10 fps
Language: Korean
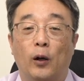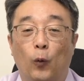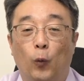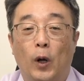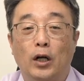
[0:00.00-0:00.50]

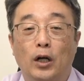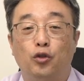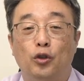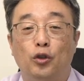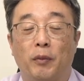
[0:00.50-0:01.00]

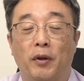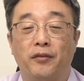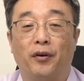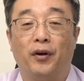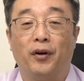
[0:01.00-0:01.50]
황충을
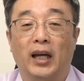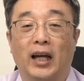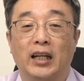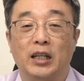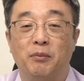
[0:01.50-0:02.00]
보면서
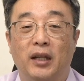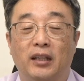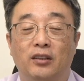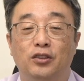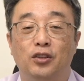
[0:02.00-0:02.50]
하나님의
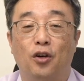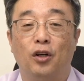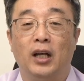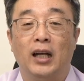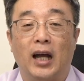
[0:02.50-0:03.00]
능력,
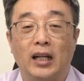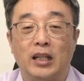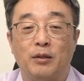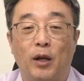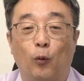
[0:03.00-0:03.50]

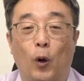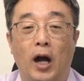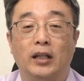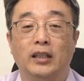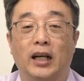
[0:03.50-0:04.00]
하나님의
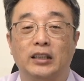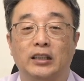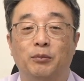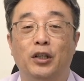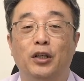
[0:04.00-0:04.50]

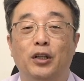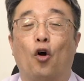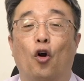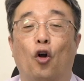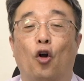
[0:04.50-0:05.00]
광대하심이
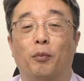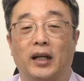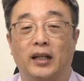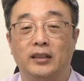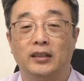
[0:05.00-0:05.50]

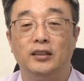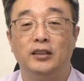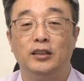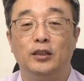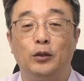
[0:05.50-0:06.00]
얼마나
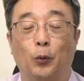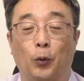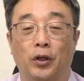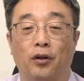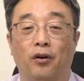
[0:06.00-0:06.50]
큰지
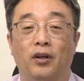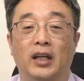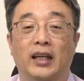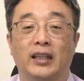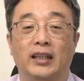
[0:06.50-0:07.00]
오히려
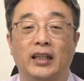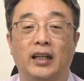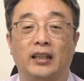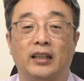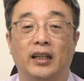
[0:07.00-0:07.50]

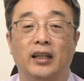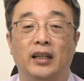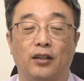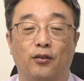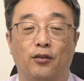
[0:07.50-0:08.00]
깨닫게
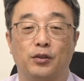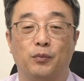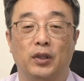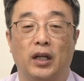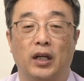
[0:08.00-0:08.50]
되는
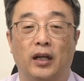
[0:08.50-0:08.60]
것입니다.